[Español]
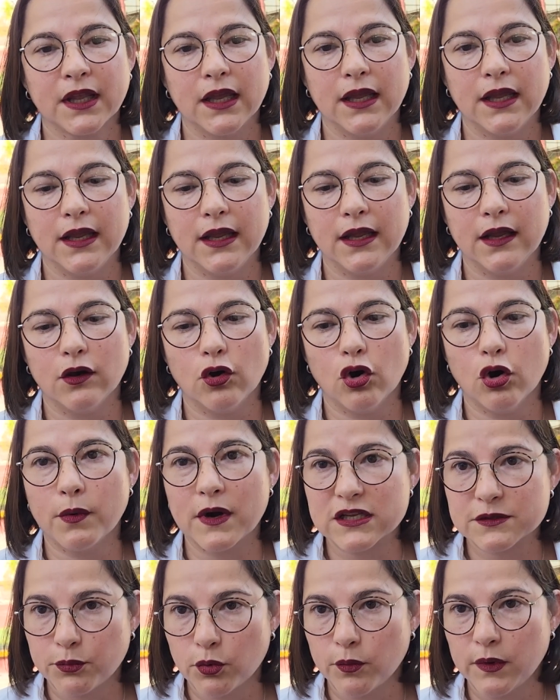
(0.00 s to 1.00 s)
eh,
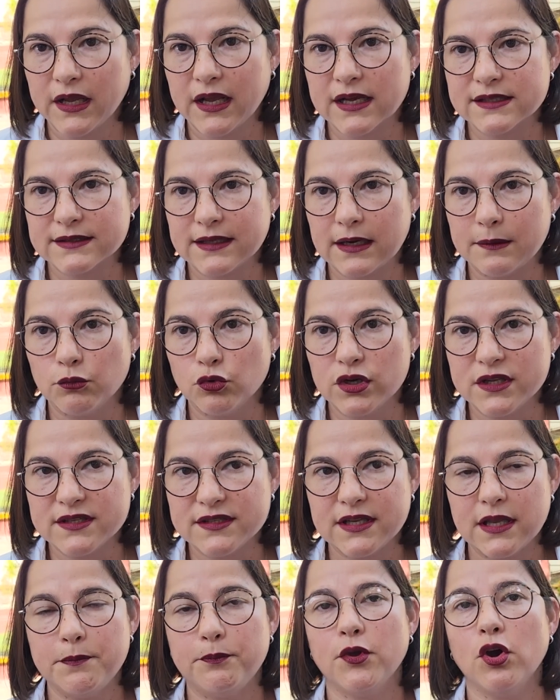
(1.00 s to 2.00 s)
obras públicas del
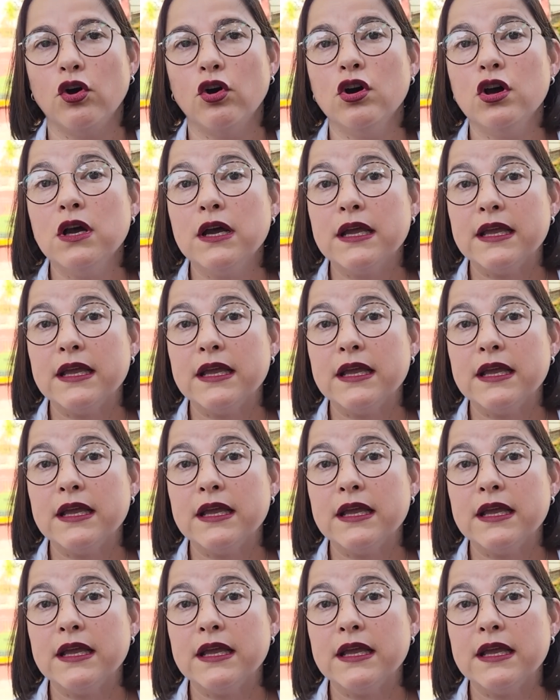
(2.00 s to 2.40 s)
municipio,